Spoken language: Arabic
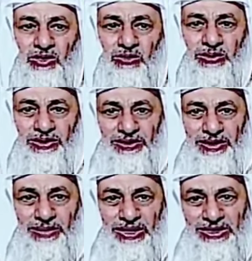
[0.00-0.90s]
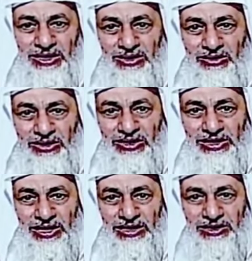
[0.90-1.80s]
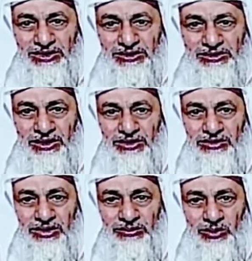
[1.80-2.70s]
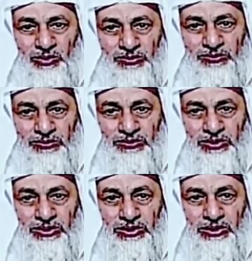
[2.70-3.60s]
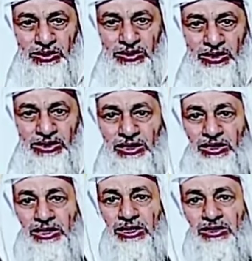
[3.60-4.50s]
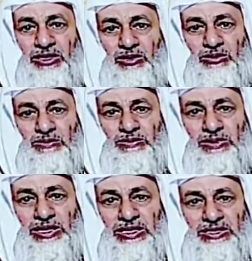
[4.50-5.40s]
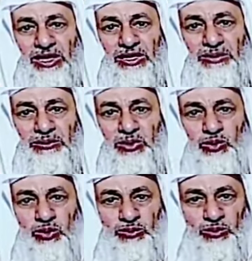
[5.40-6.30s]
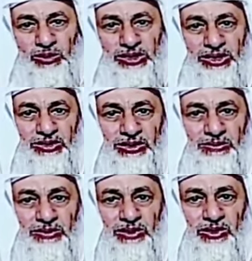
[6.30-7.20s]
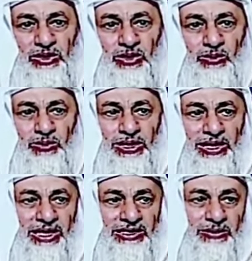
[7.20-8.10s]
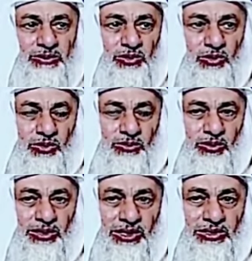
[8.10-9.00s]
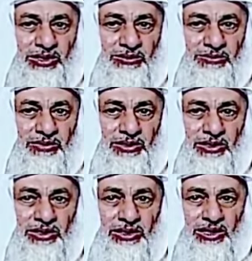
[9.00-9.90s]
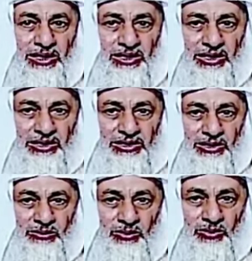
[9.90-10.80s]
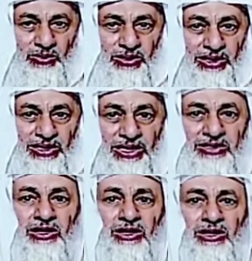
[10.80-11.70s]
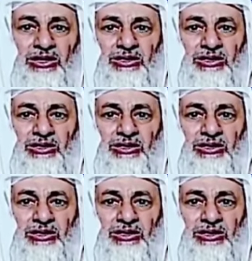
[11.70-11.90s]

ولذا بعدها قال تعالى إن أكرمكم عند الله أتقاكم ليس عربيكم هو الأكرم ولا عجميكم هو الأكرم الأكرم الأتقى